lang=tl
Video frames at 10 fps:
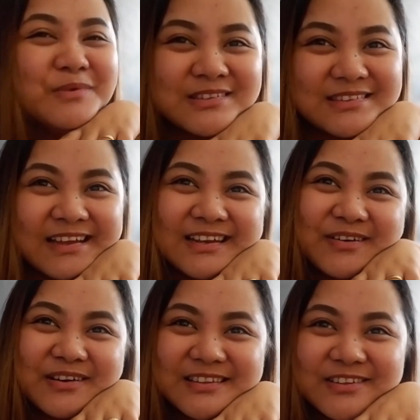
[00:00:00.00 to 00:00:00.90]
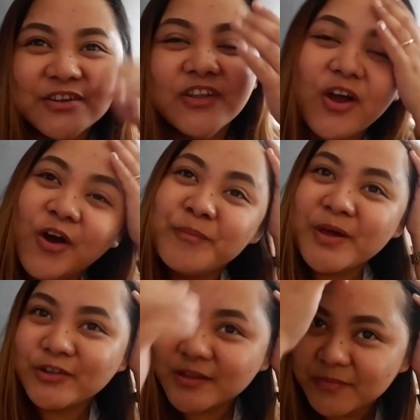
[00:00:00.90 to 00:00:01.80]
Kamusta naman yun?
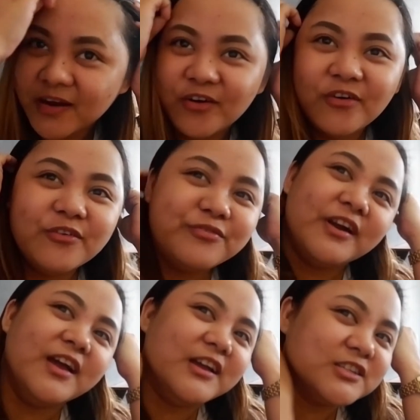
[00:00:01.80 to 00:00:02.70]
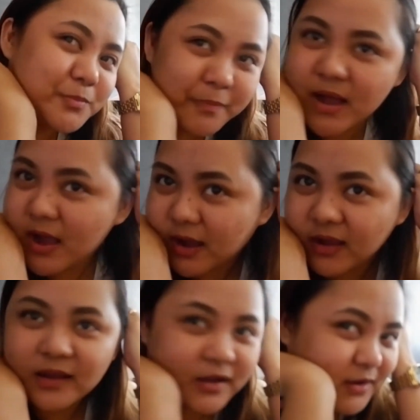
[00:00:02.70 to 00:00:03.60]
Pero diba, oh, fresh.
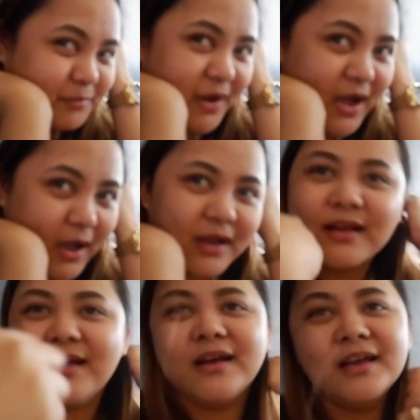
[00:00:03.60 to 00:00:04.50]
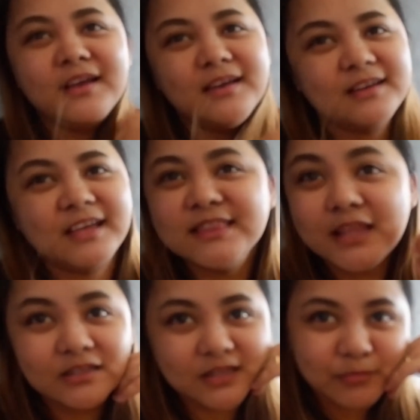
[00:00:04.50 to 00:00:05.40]
Pak! Pak!
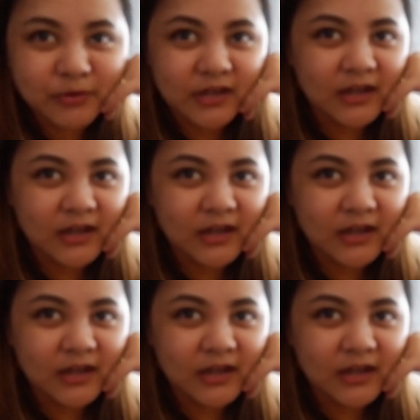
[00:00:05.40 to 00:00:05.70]
Gandang di mo